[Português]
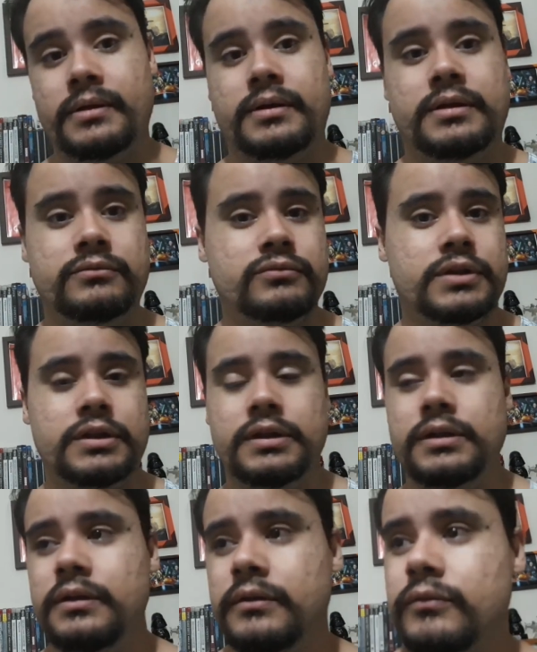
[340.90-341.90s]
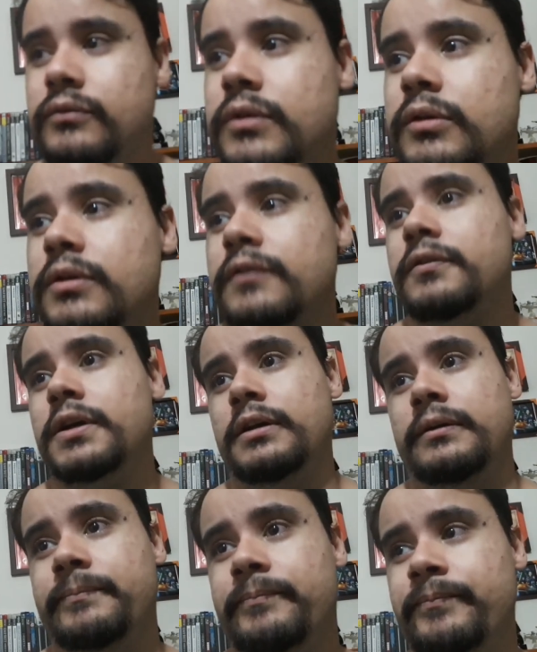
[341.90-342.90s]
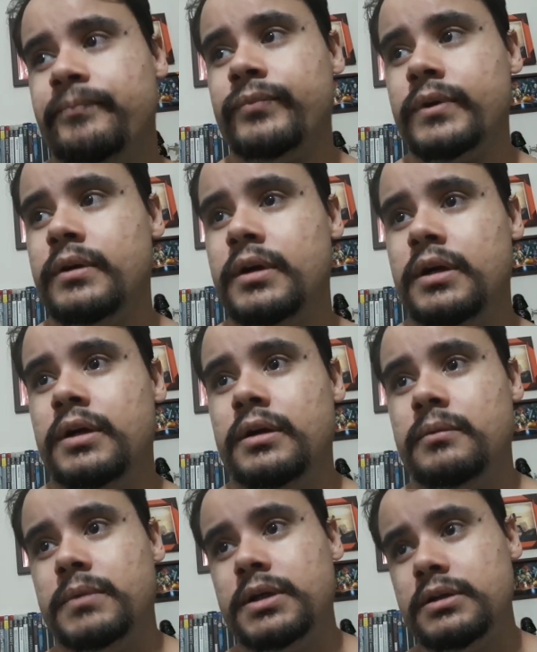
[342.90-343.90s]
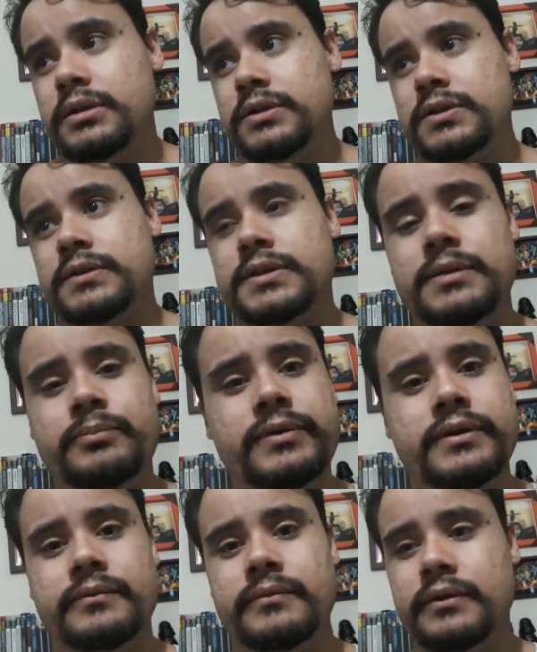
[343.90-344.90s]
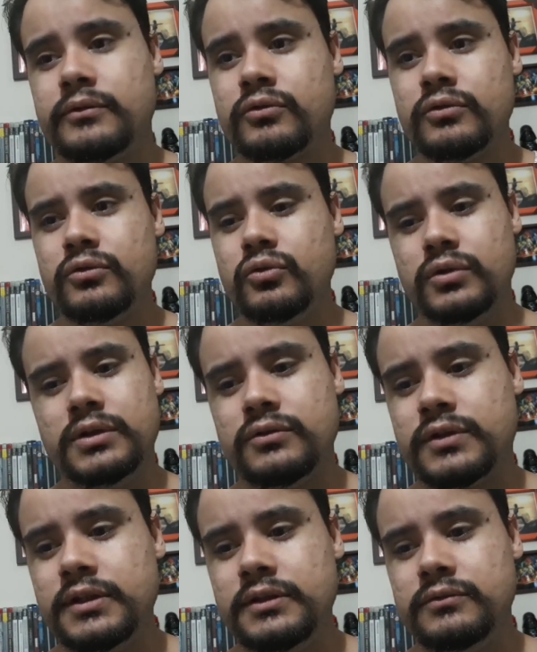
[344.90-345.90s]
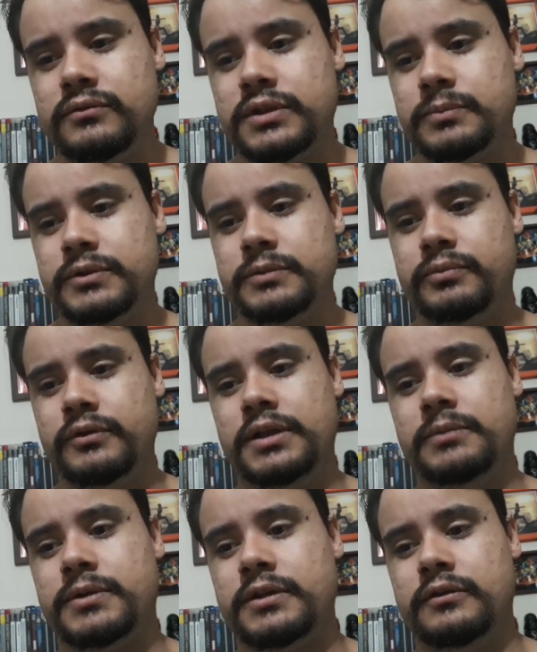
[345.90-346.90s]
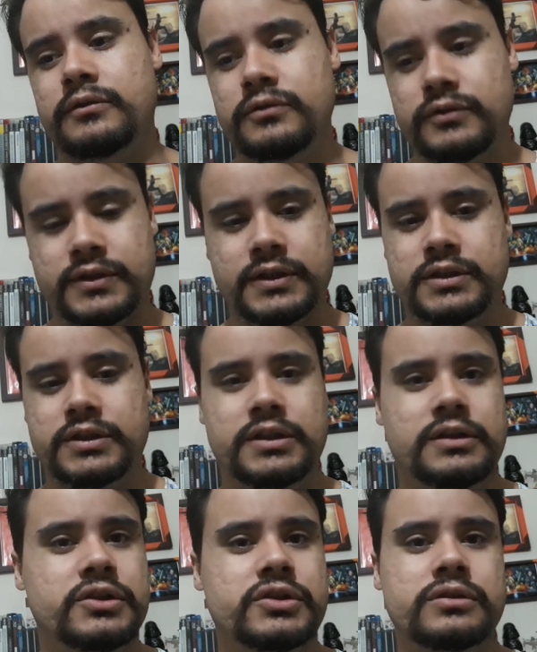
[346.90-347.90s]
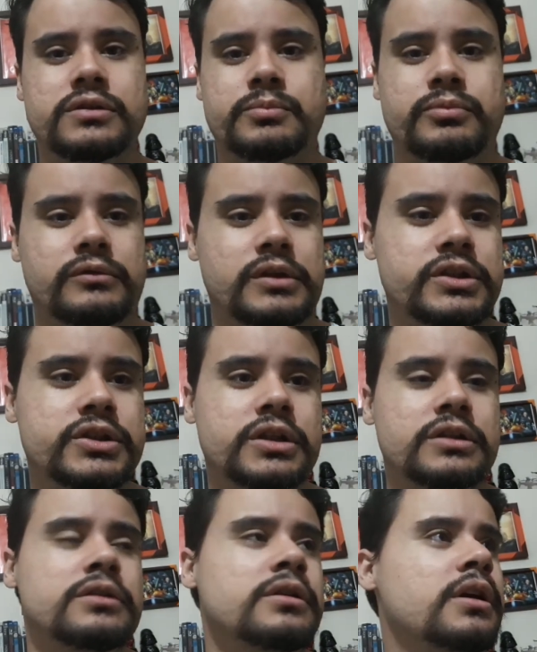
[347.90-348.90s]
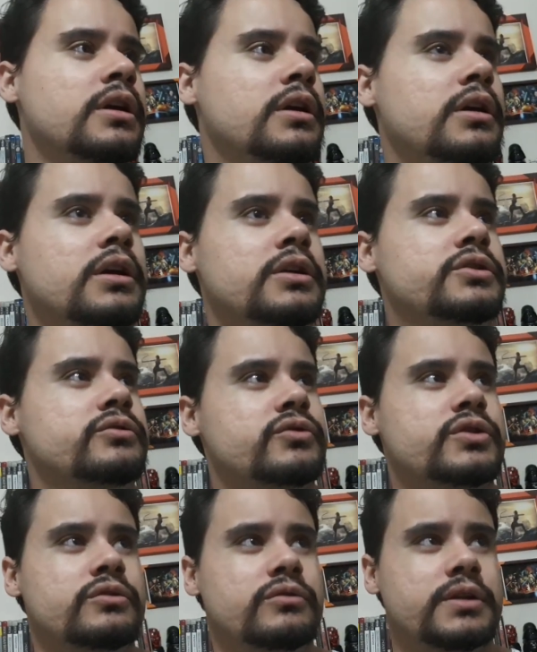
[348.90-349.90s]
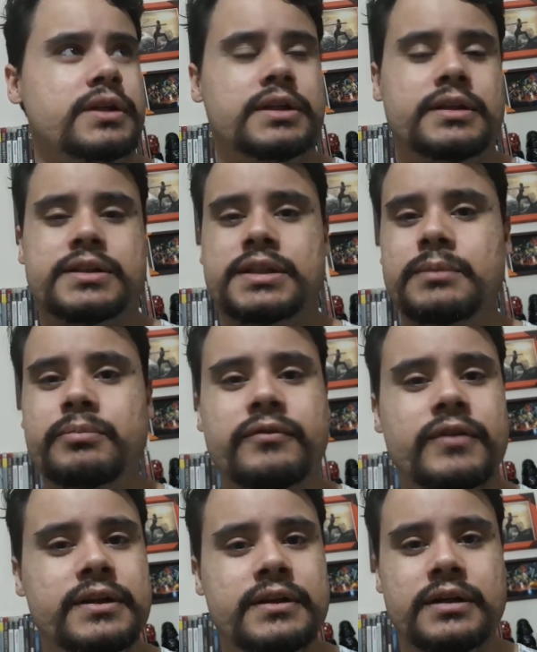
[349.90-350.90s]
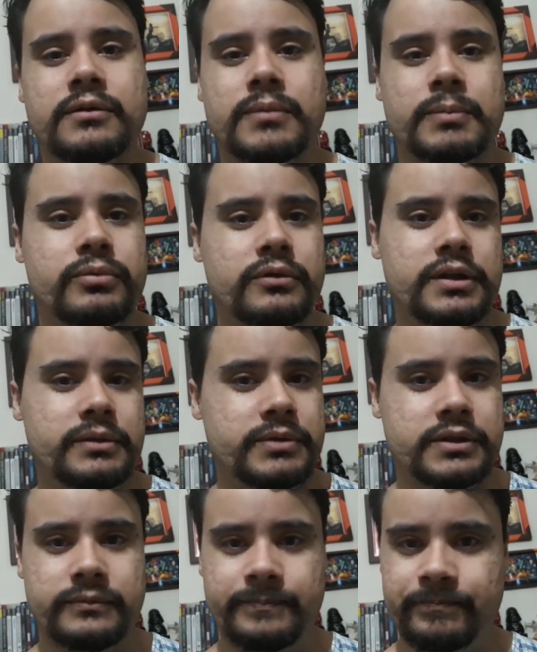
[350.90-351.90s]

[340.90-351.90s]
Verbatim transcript: Aí não tem, não tem o que falar. Mas sempre, né, todo ano tem um tipo de polêmica, ou seja, de religião, de política, de não sei o que, sempre vai ter alguma polêmica.